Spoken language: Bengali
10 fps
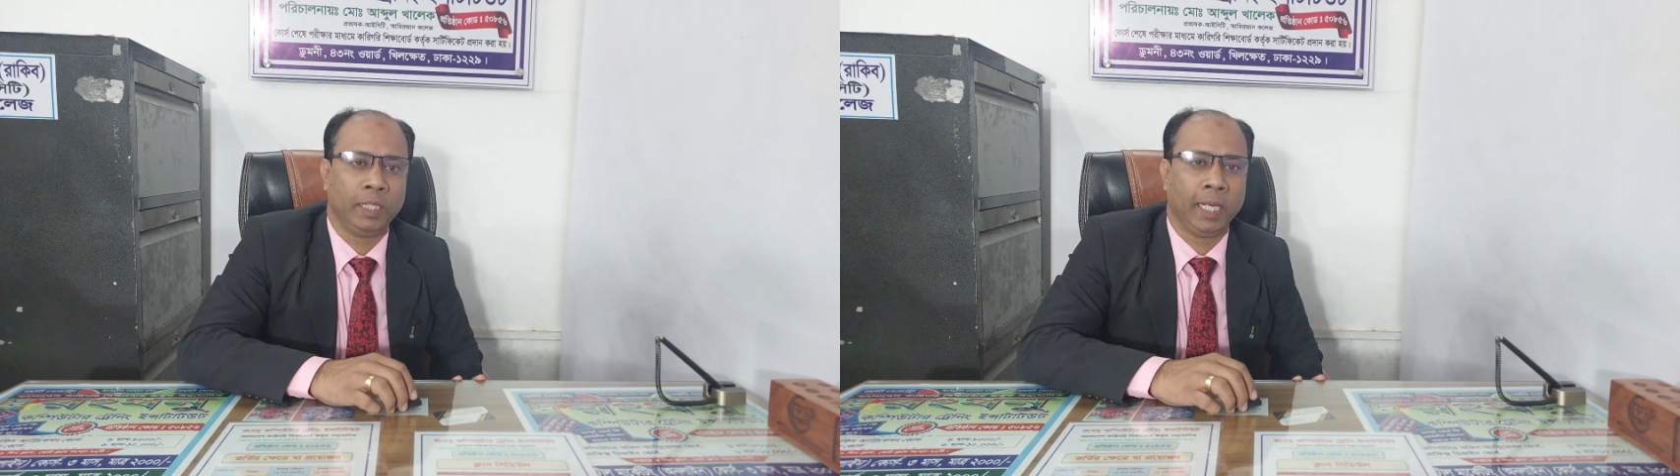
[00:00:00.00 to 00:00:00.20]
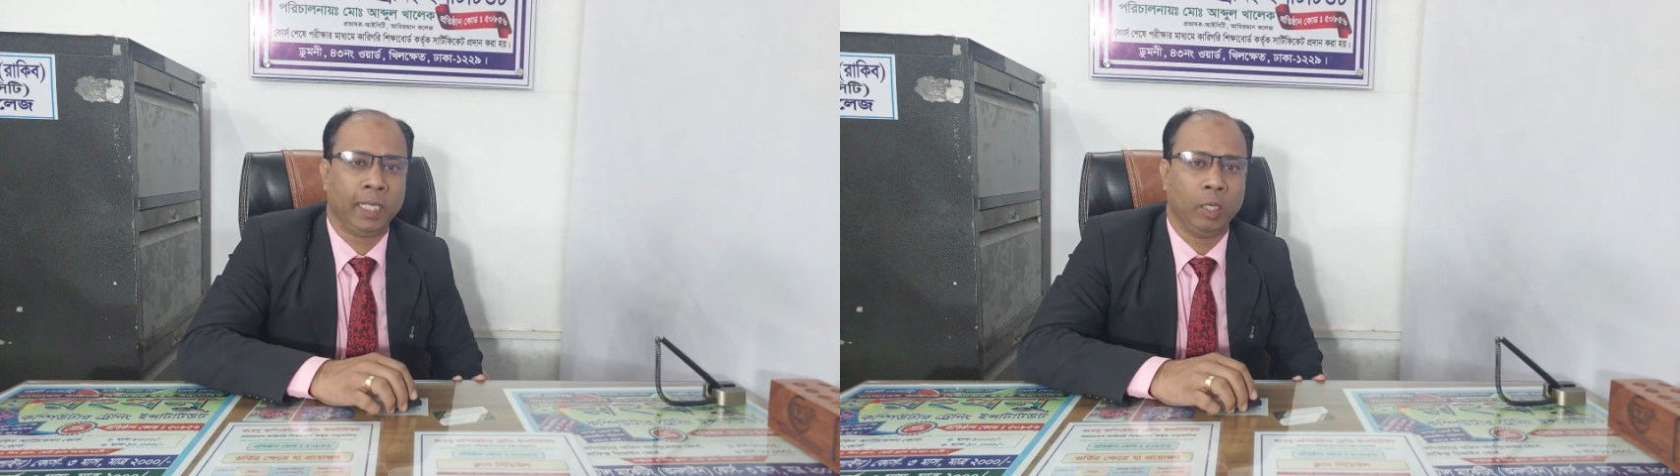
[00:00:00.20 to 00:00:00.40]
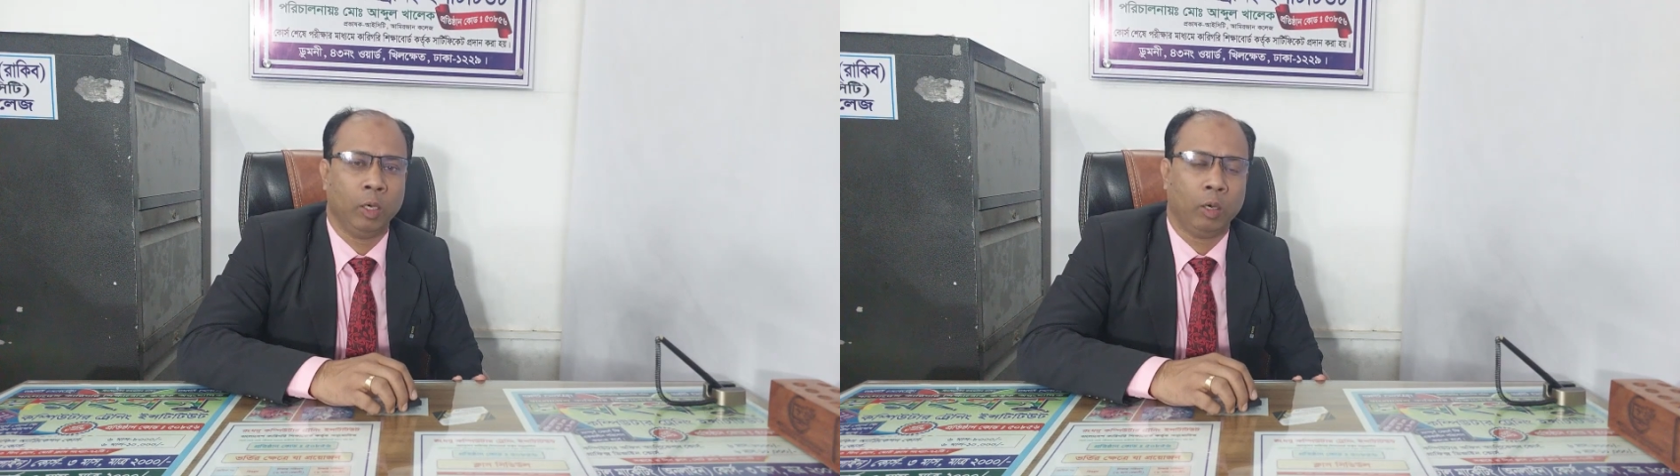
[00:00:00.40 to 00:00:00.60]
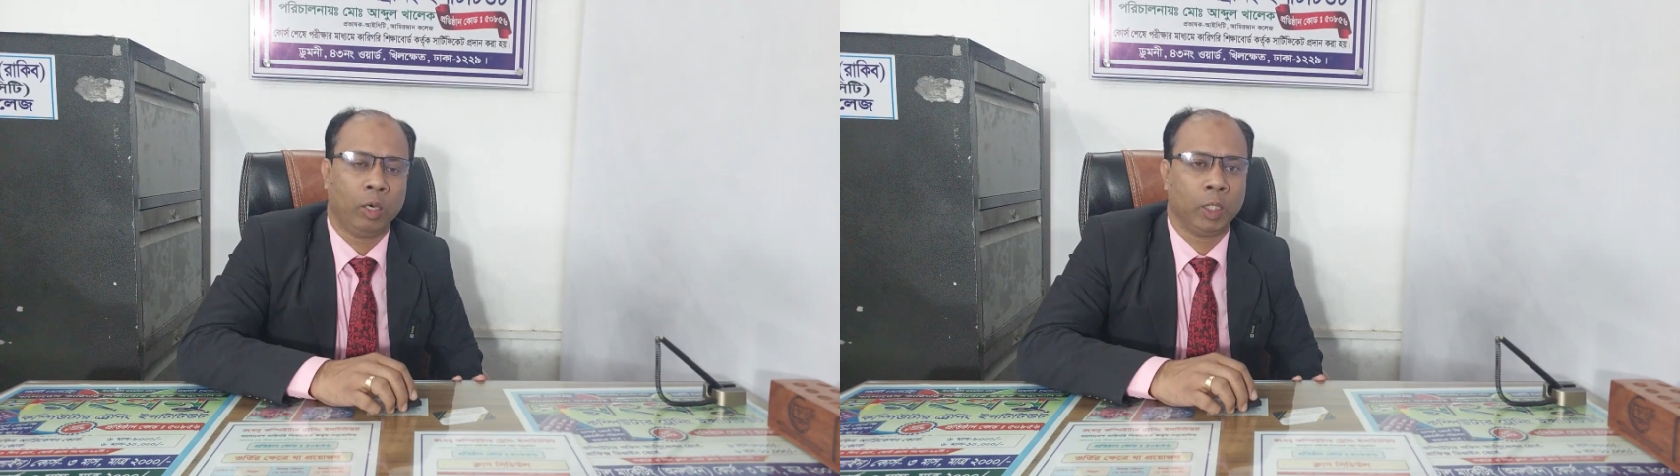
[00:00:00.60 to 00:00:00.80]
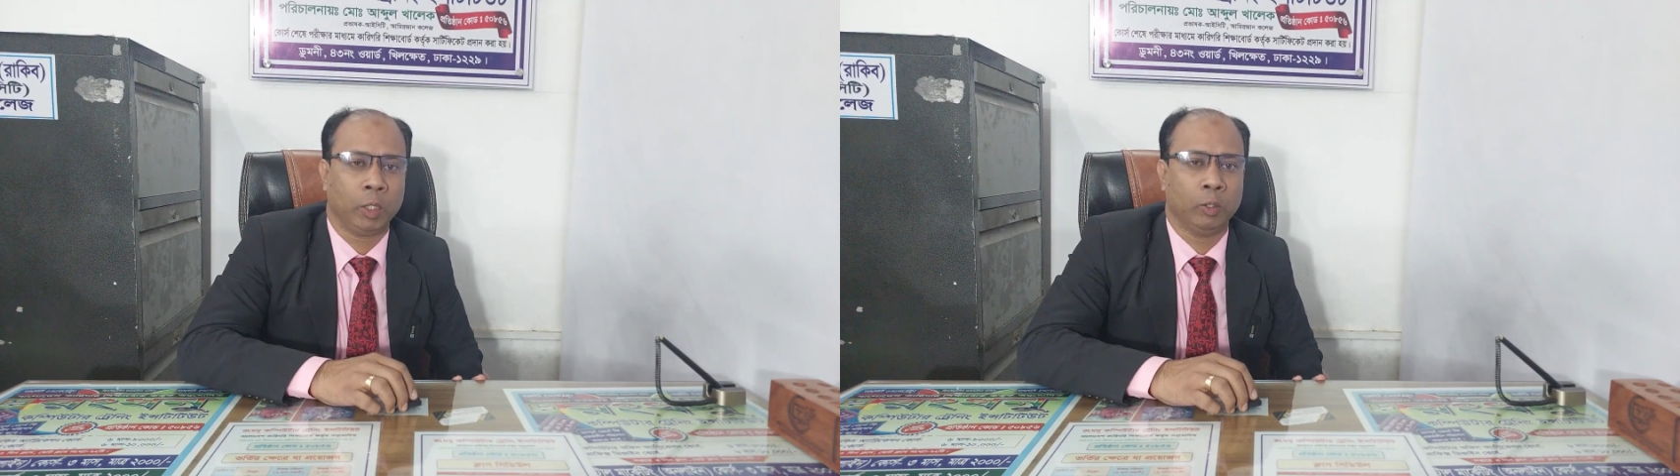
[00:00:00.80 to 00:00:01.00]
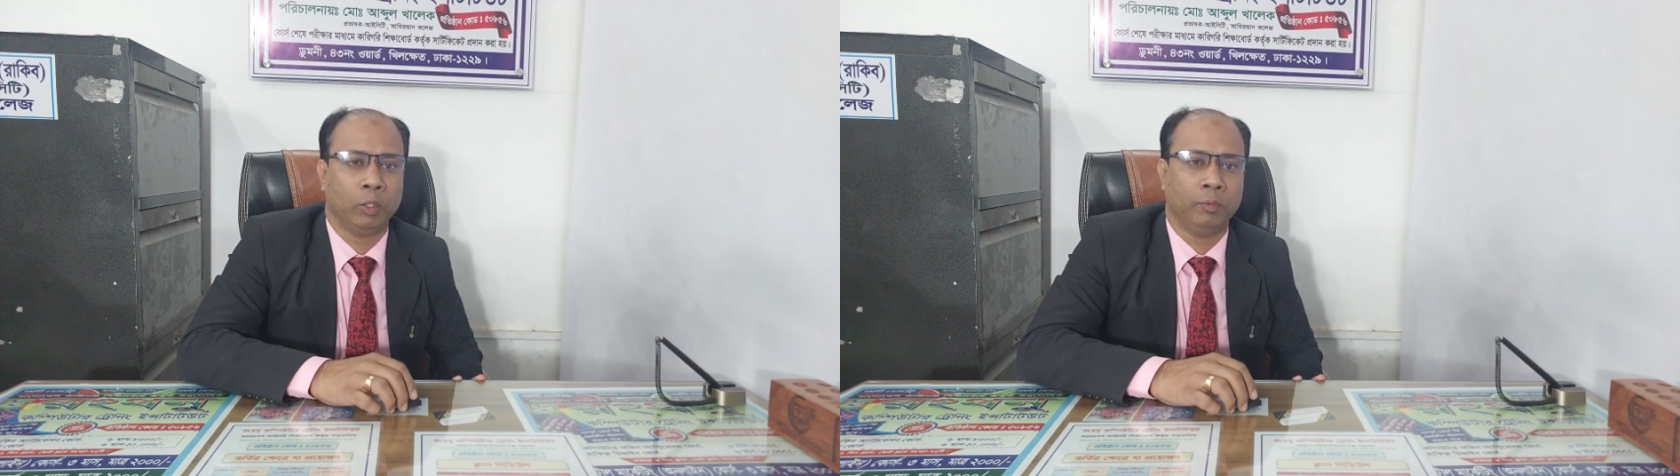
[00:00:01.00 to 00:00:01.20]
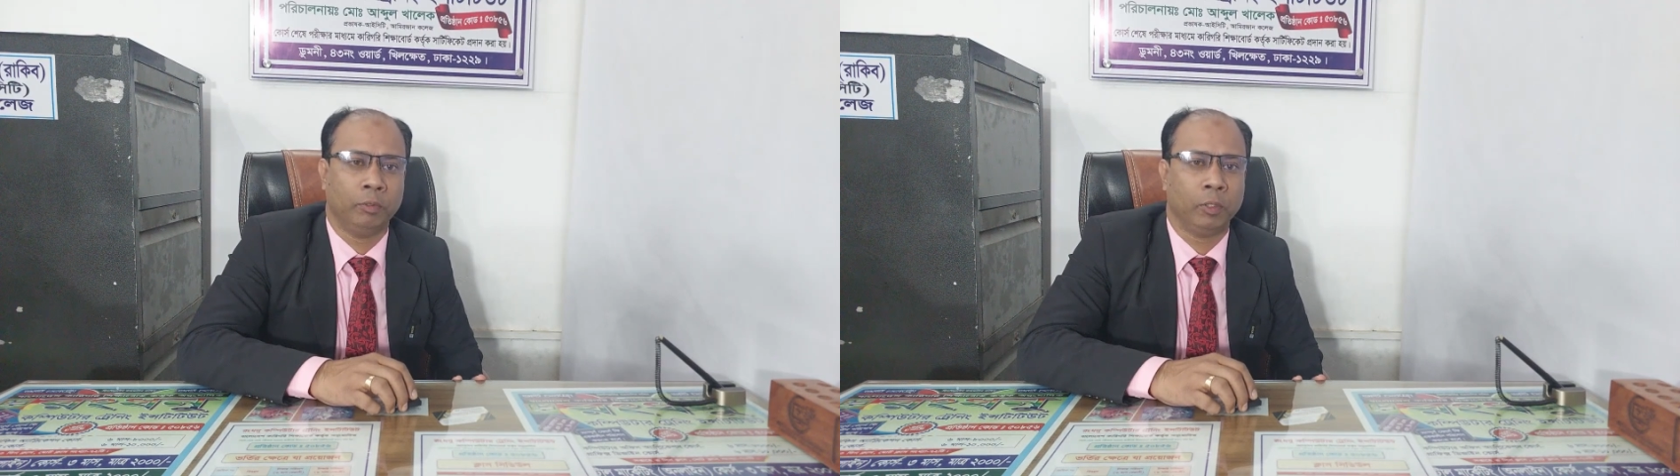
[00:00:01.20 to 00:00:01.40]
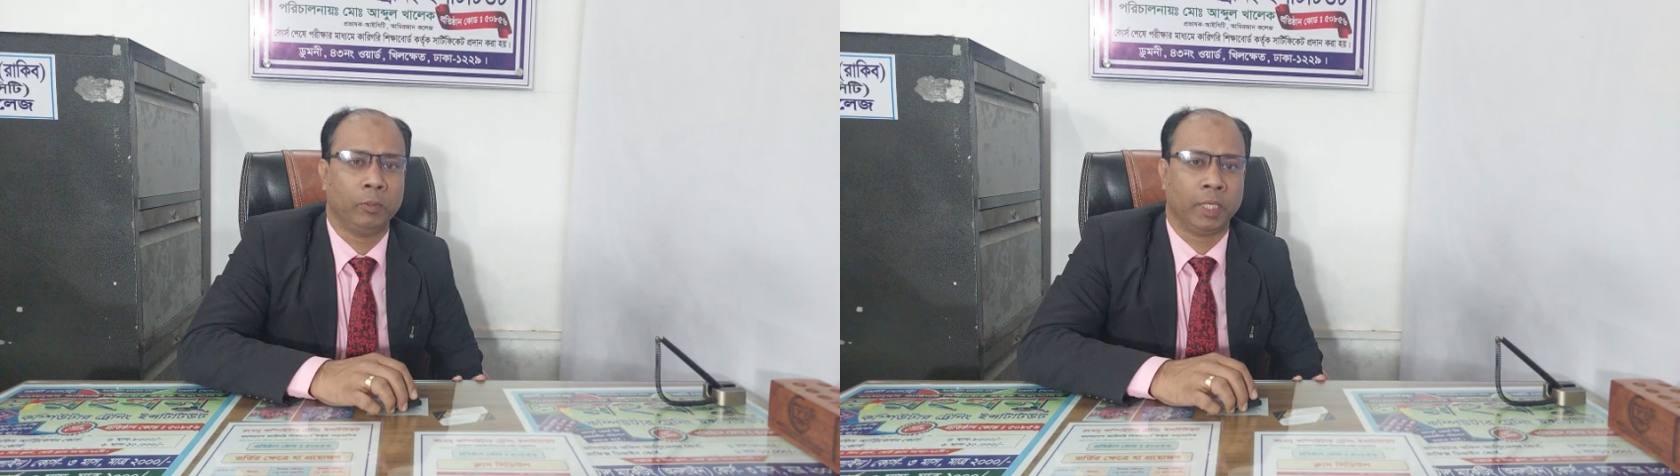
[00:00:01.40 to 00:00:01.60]
নিজেই অনেকগুলো
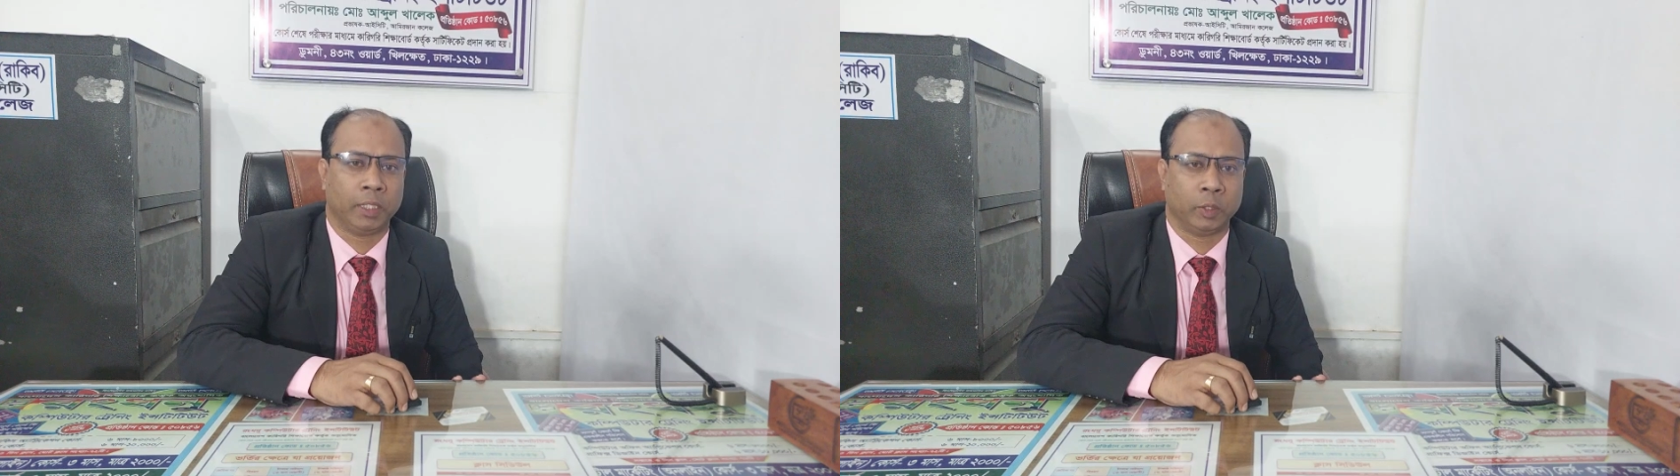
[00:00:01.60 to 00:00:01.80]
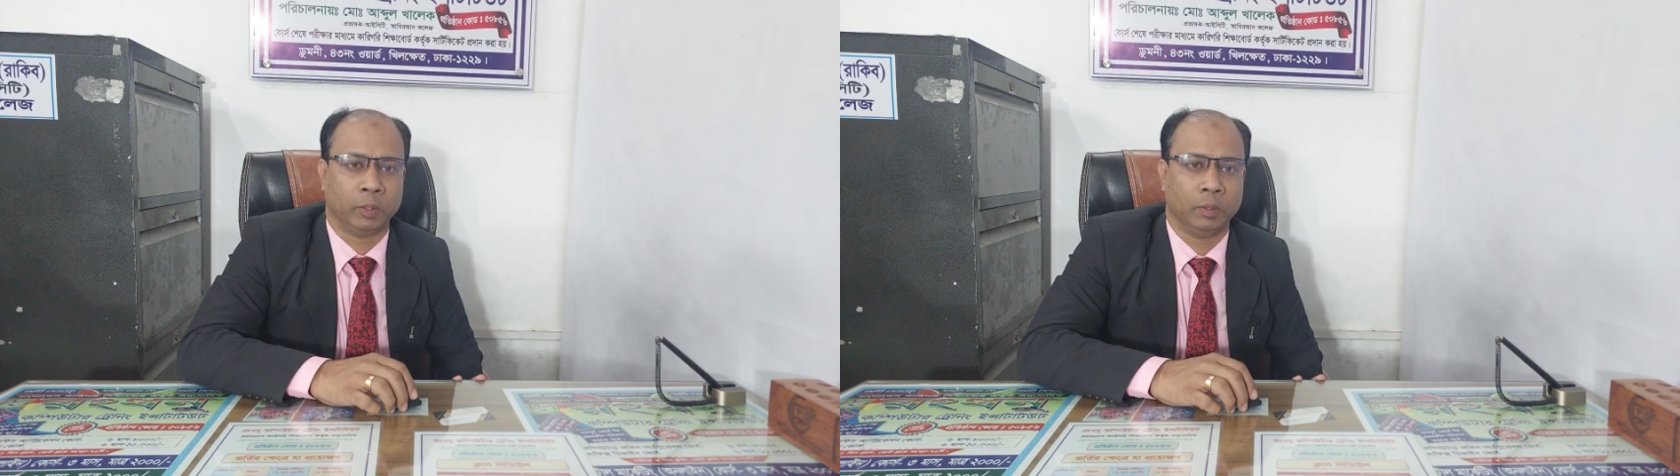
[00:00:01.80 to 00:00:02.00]
ভুল করেছ